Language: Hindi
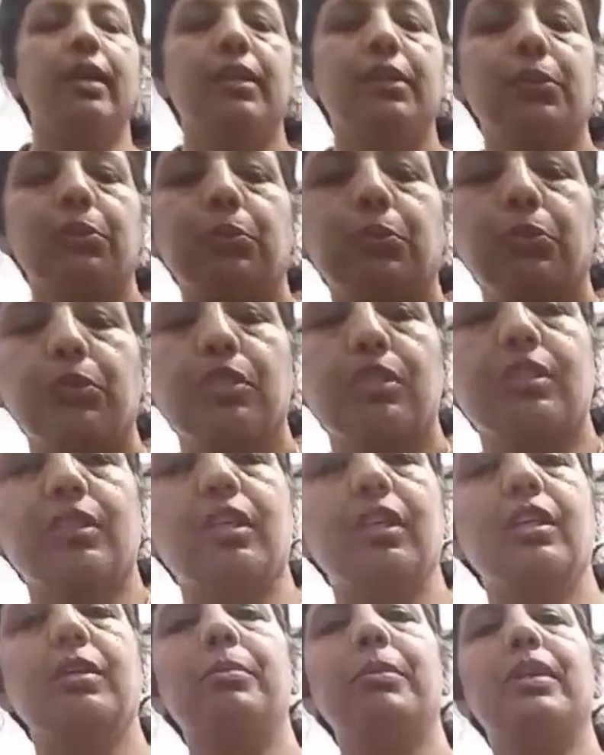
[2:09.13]
तो जिसके
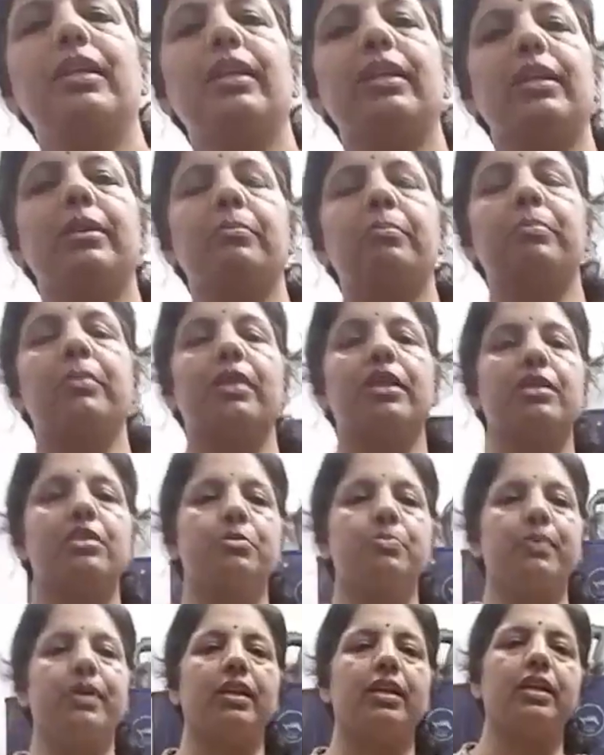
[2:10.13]
लिए मैंने ये पेस्ट
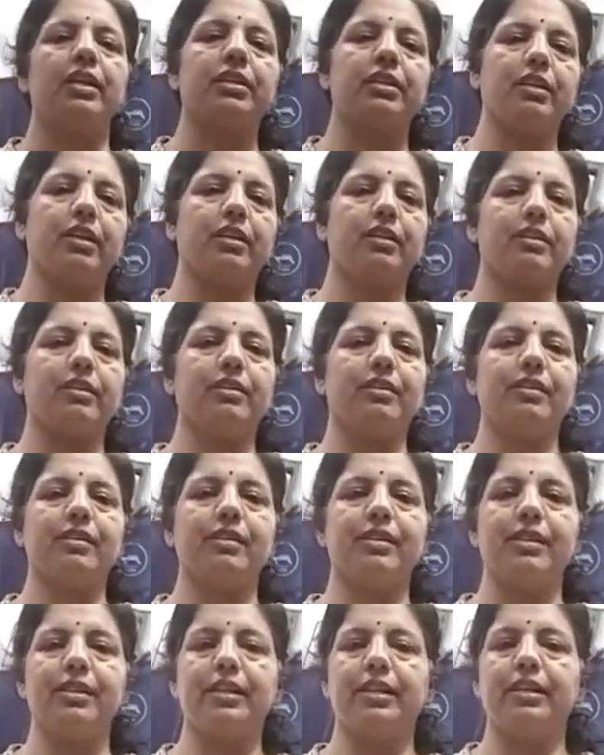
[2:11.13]
पहले तैयार कर ली
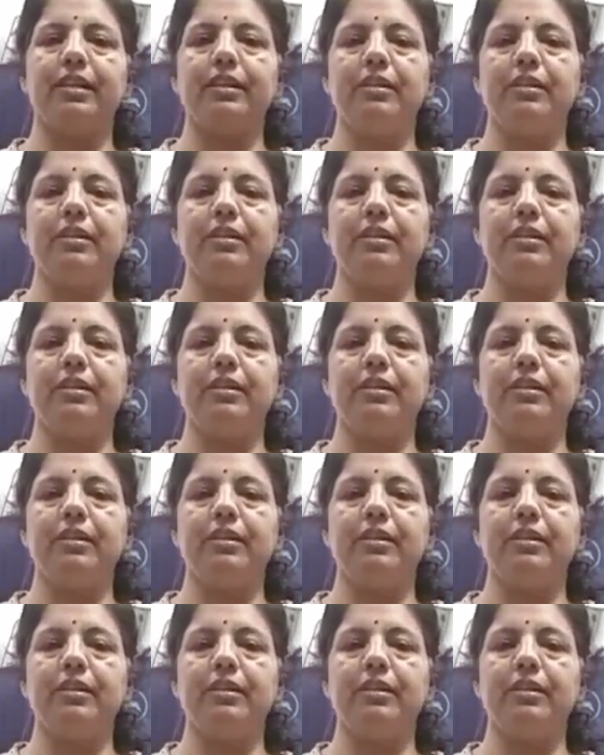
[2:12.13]
है